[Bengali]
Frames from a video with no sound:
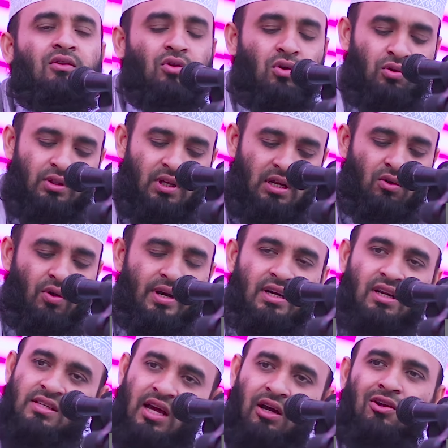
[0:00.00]
তখন তারা
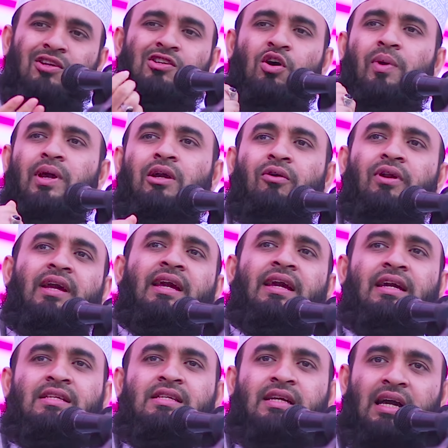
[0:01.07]
কয়েকটা ছাগল জবাই করে
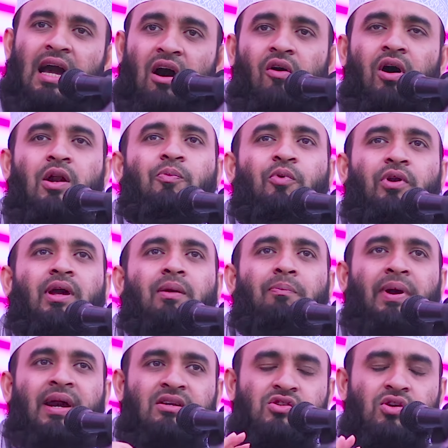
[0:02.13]
খেয়েছে খাওয়ার পরে
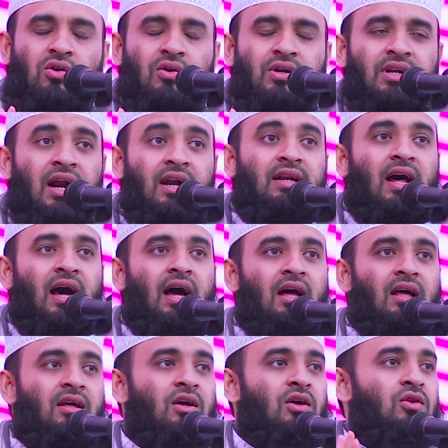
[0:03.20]
পেট যখন ঠান্ডা
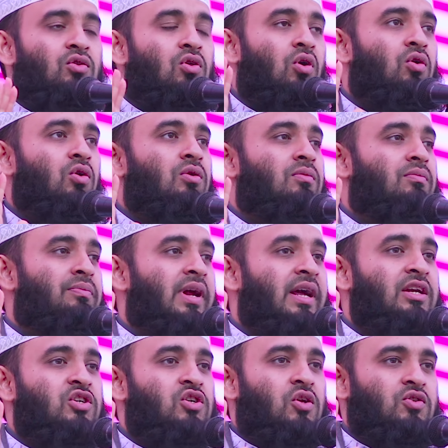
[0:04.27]
তখন
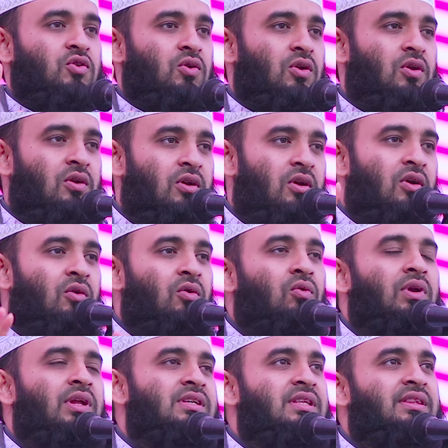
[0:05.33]
ব্রেন সচল
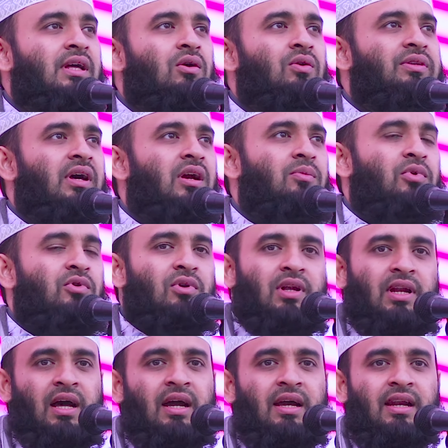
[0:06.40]
উনি চিন্তা করতে আরম্ভ
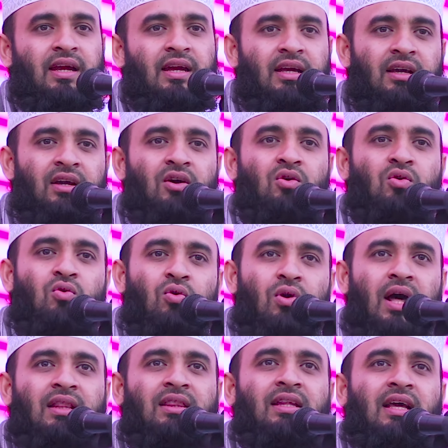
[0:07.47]
করলেন হায় রে
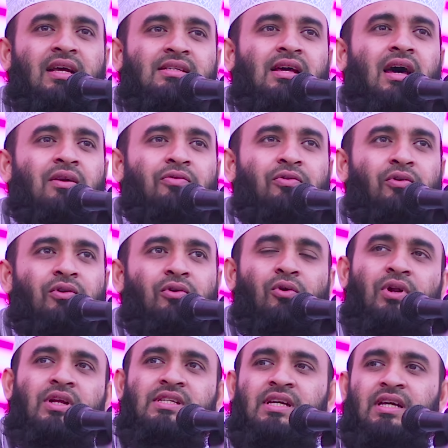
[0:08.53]
কোরআন দিয়া ঝাড়ফুঁক
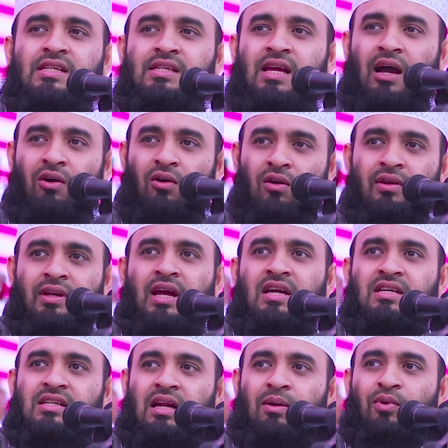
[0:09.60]
করে যে ছাগল নিয়ে
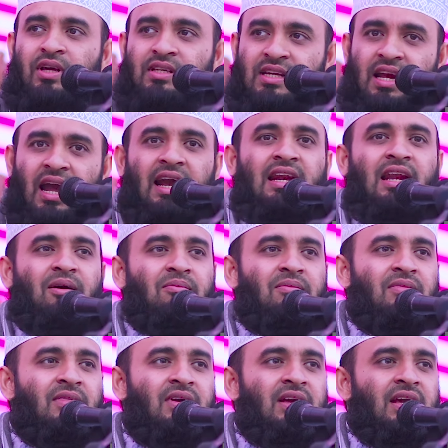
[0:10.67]
আসলাম ওটা যে খাইলাম
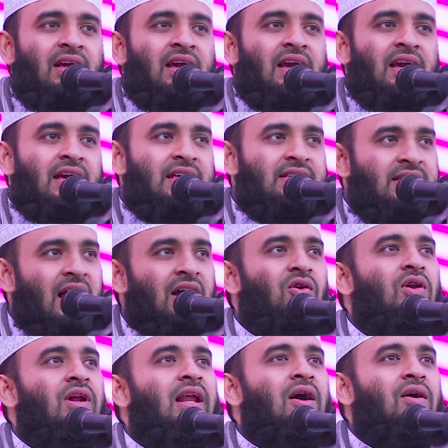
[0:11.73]
এই
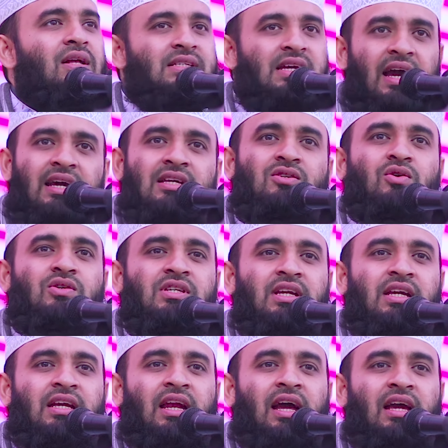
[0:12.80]
ছাগল নেওয়া জায়েজ হয়েছে
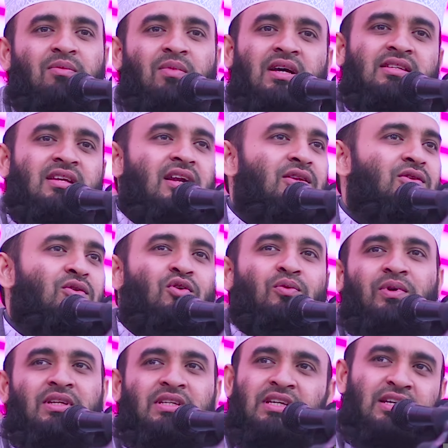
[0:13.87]
কিনা এই মাসালা তো
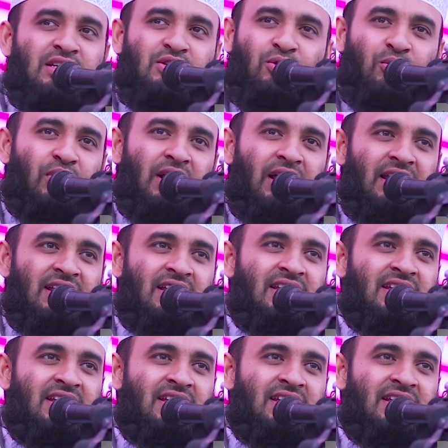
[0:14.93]
নবীরে জিজ্ঞেস করি নাই